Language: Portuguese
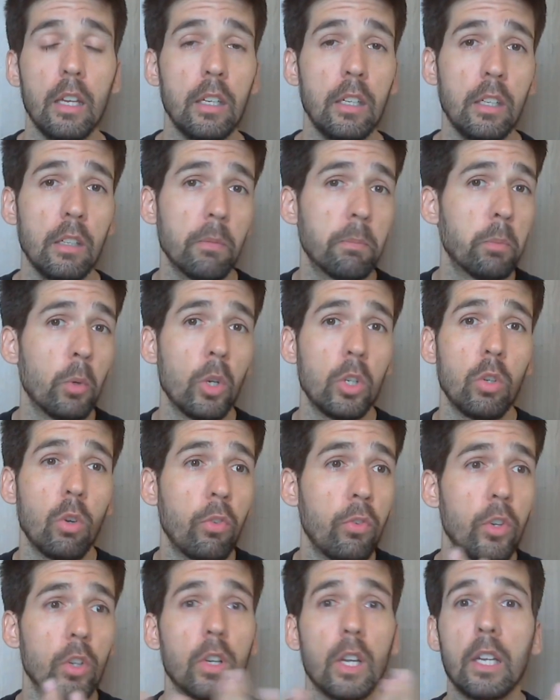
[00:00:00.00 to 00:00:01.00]
E, poxa, eu
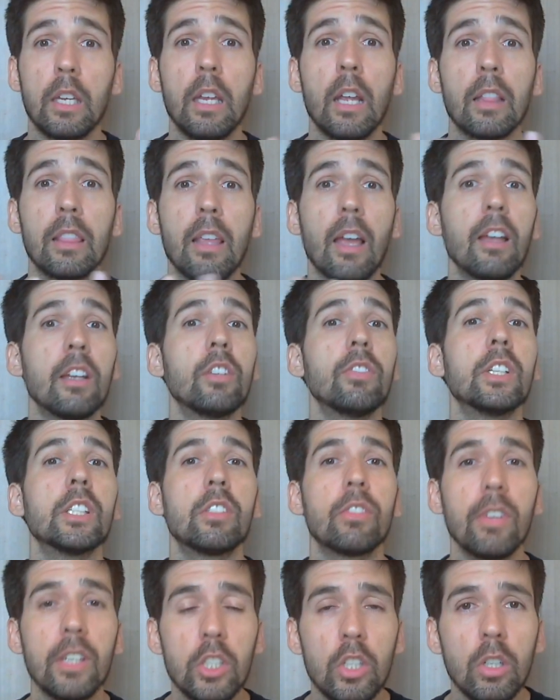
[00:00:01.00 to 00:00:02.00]
fico aqui até às
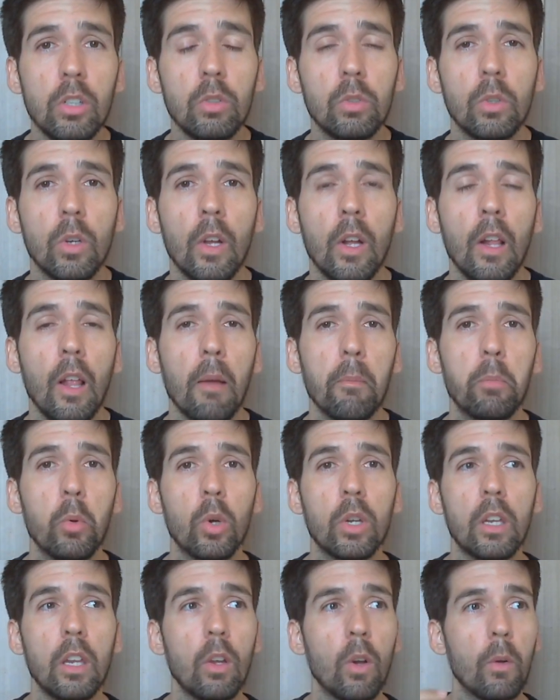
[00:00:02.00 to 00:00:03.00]
vezes vendido,
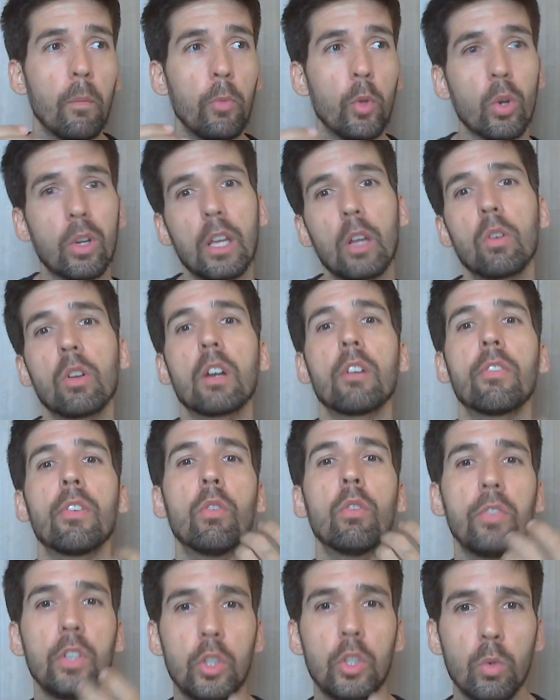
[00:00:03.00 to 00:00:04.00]
porque eu, eu quero gravar
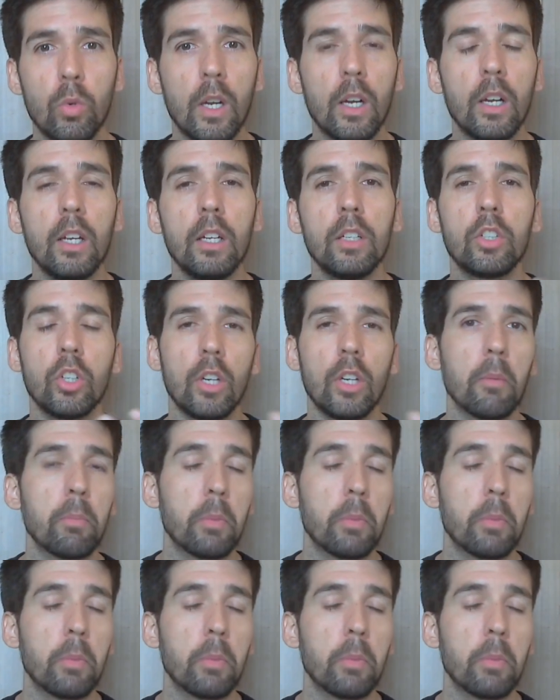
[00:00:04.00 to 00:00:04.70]
um vídeo antes, né?